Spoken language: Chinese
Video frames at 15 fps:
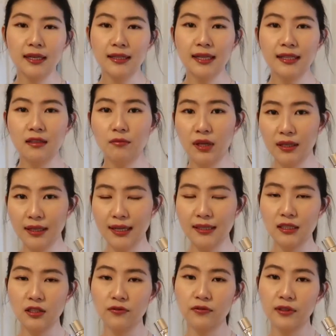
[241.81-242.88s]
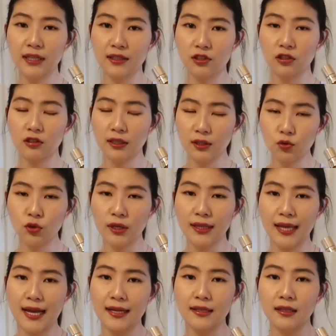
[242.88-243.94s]
那你敏感肌肤也是可以选
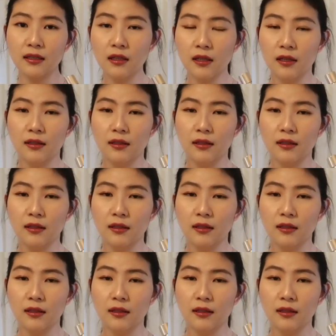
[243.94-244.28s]
它的，